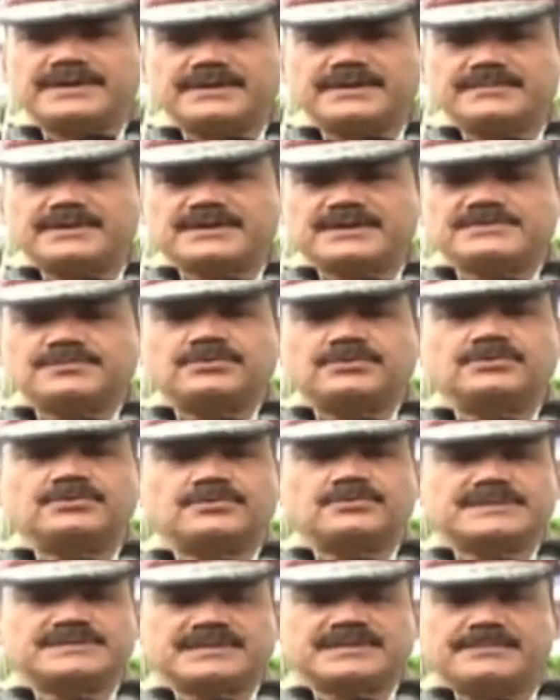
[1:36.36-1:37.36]
ట్వంటీ మినిట్స్ ముందు
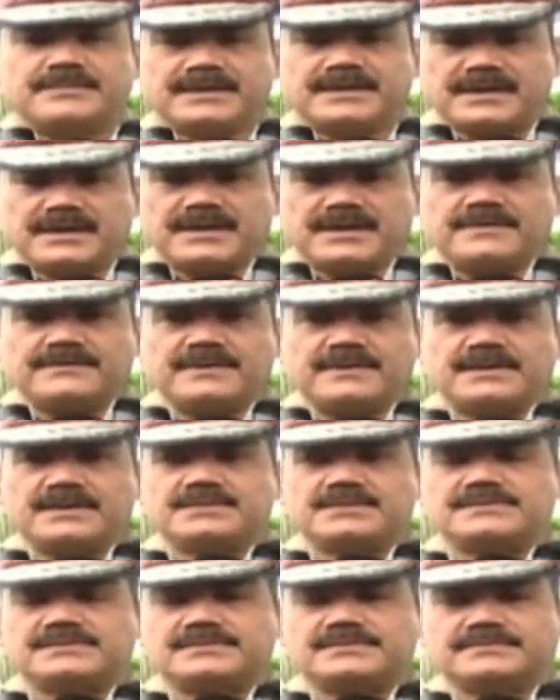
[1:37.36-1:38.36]
వస్తే మీకే
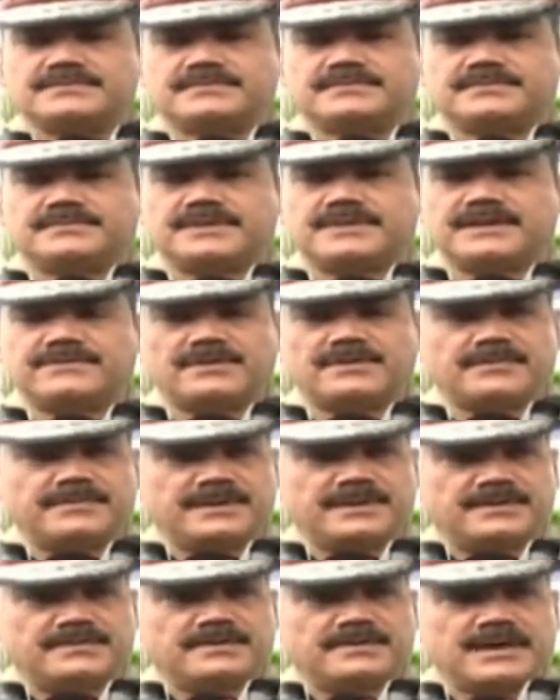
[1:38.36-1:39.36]
కన్వీనియన్స్ ఇట్ విల్
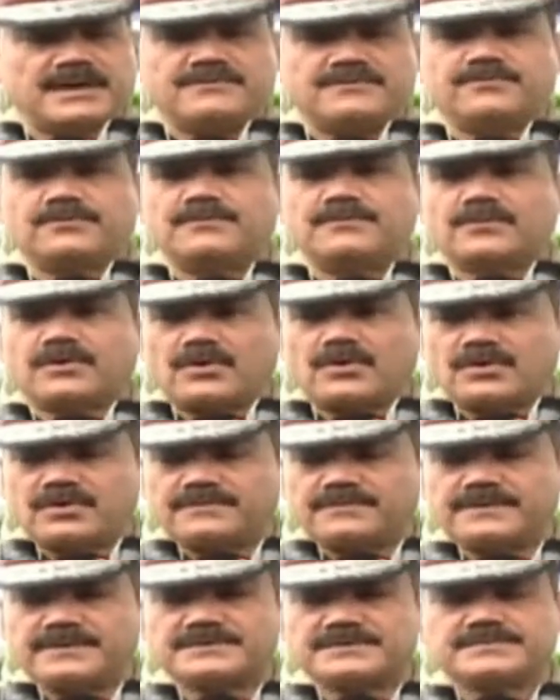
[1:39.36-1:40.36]
బీ హెల్ప్ఫుల్ ఫర్ ఆల్
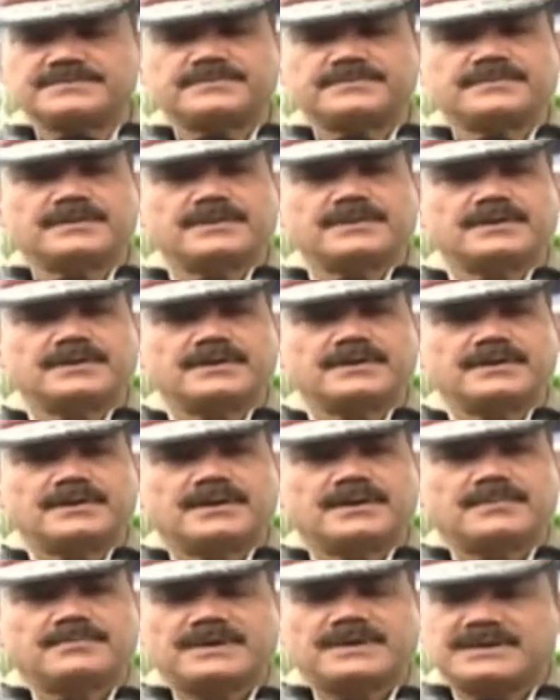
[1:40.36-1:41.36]
ఆఫ్ అస్
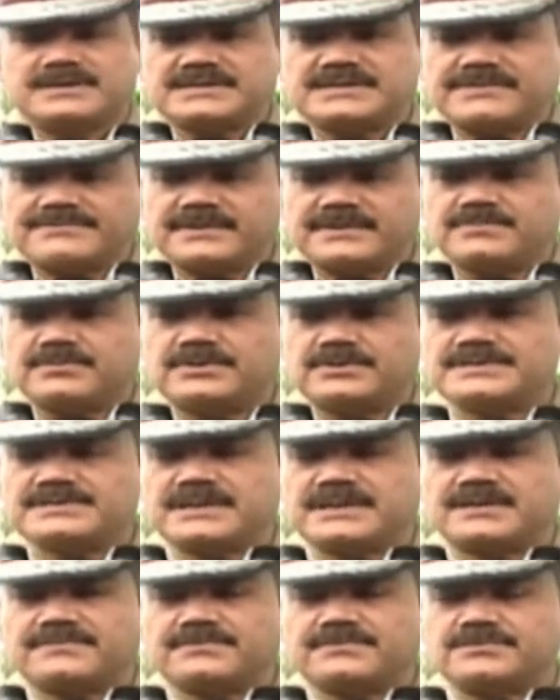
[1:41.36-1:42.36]
మన ట్రాఫిక్ పోలీస్
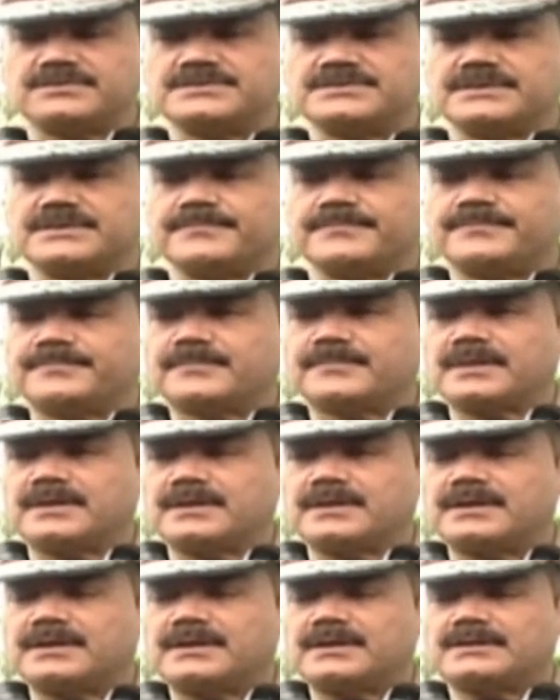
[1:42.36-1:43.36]
తరఫు నుంచి
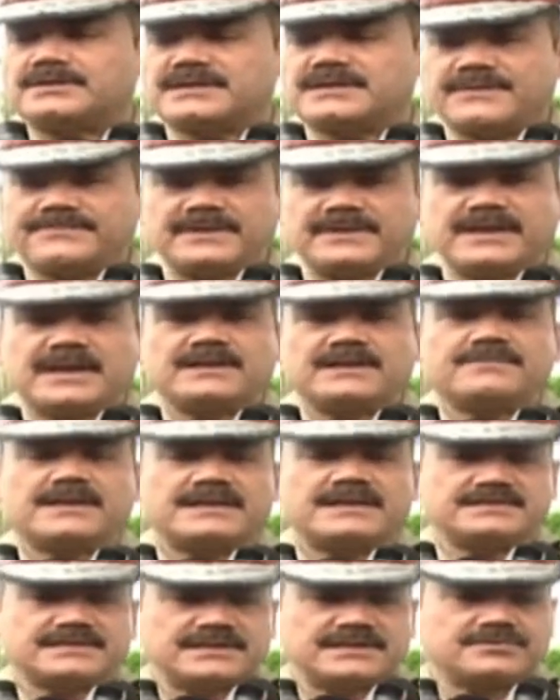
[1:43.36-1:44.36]
ట్రాఫిక్
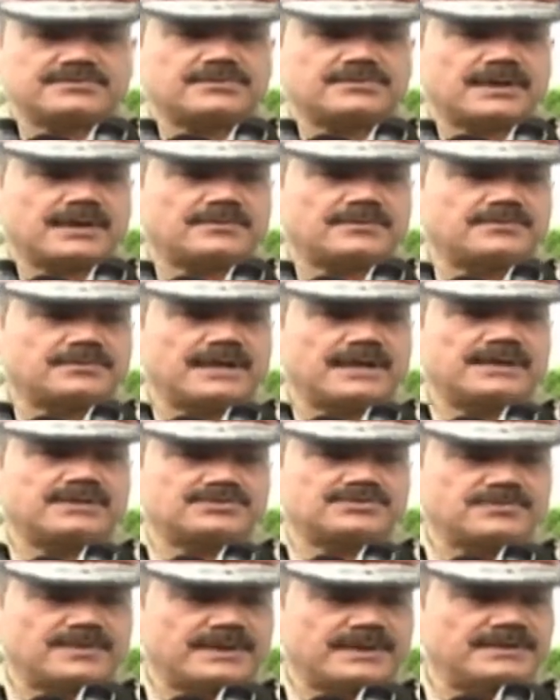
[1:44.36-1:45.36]
అడ్వైజరీస్ కూడా కూడా
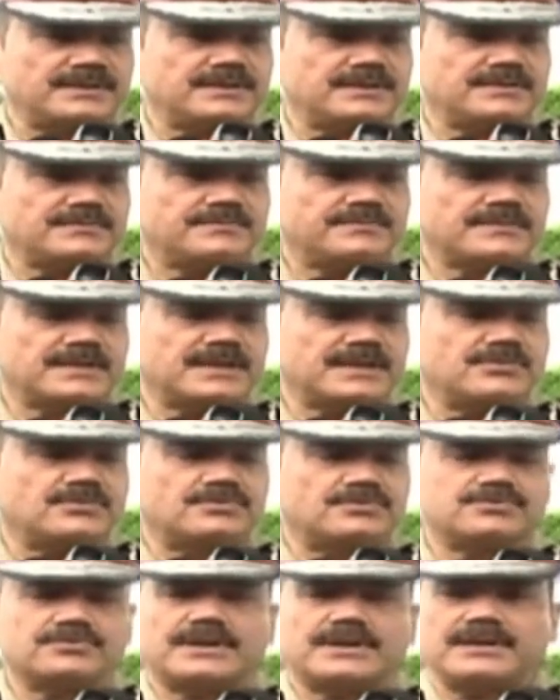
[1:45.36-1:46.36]
ఇష్యూ అయింది
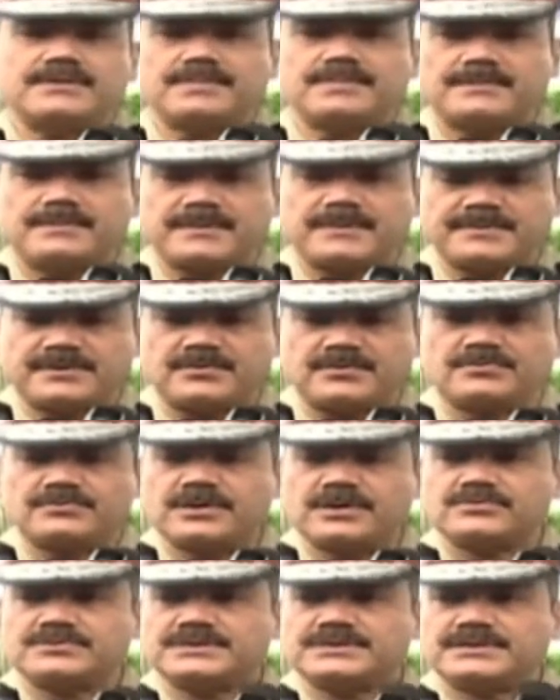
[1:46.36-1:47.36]
ఈరోజు అన్ని పేపర్లో
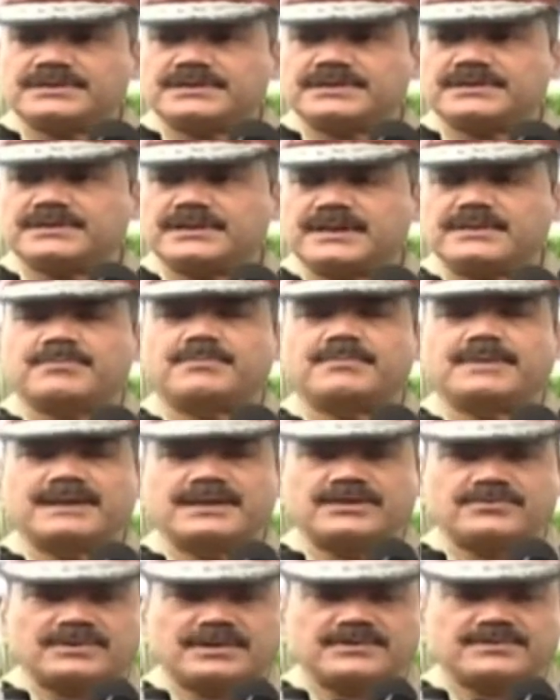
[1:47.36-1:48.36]
కూడా వచ్చింది రేపు
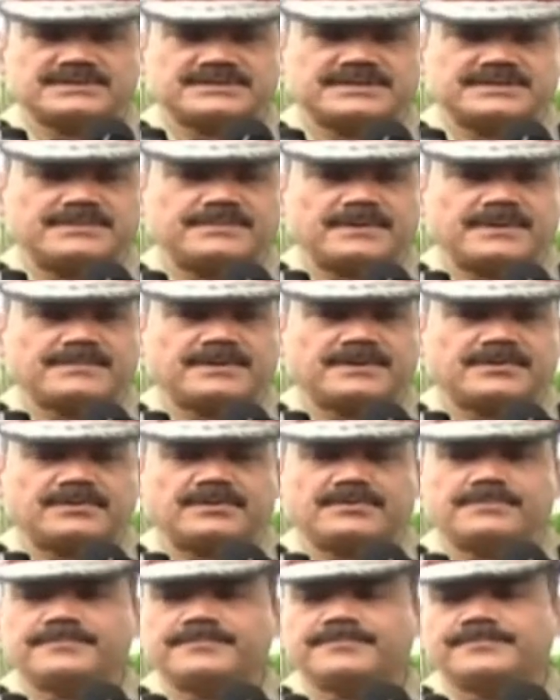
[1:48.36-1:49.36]
మళ్ళీ కూడా వస్తుంది పేపర్లో
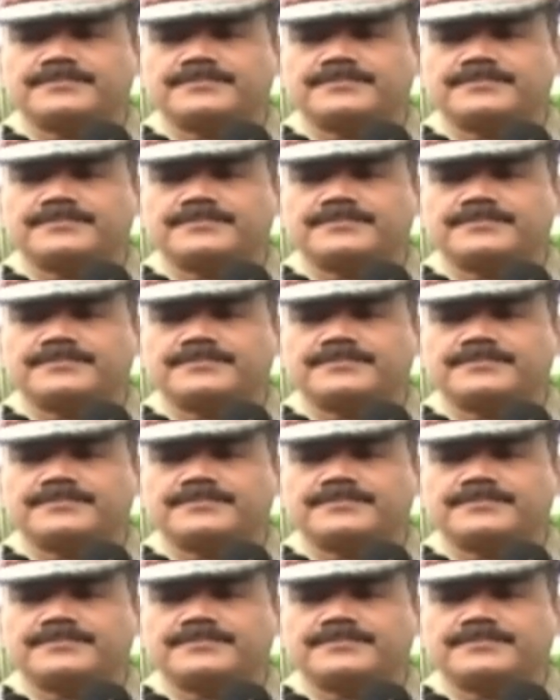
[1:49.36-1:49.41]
